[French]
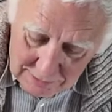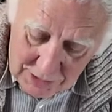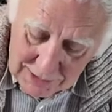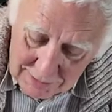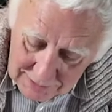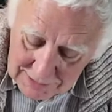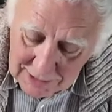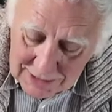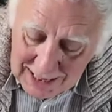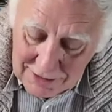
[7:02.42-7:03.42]
oui,
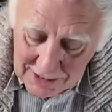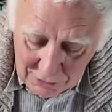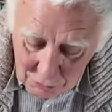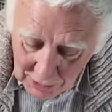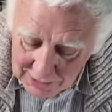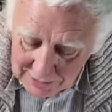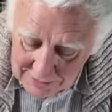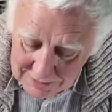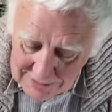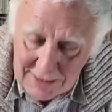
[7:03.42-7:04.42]
le carré noir,
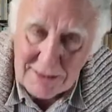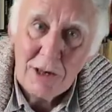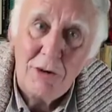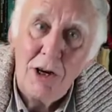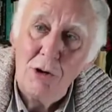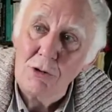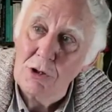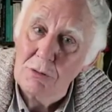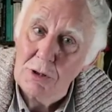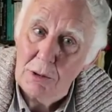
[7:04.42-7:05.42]
ça c'est une
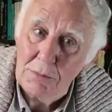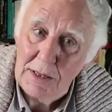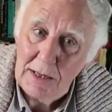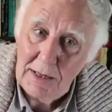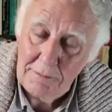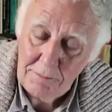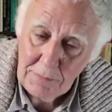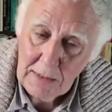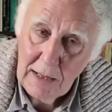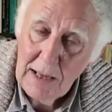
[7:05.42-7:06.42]
illusion d'optique,
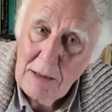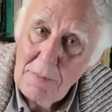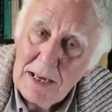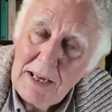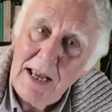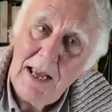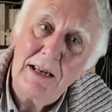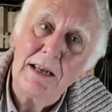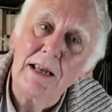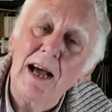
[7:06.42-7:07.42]
mais qui
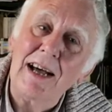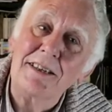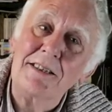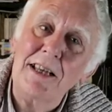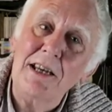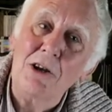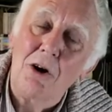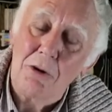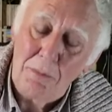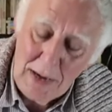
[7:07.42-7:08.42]
est assez
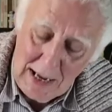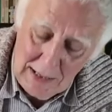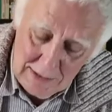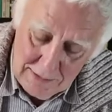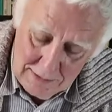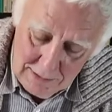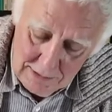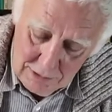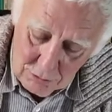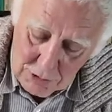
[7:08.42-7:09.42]
normale
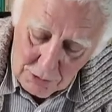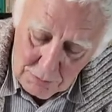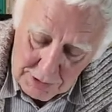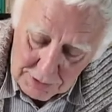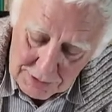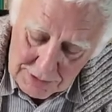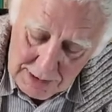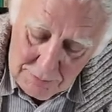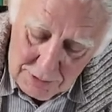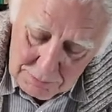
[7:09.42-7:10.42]
ou
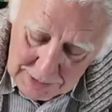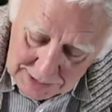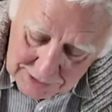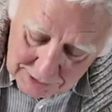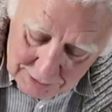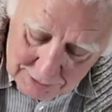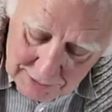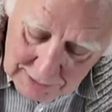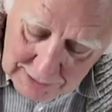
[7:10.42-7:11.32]
compréhensible parce que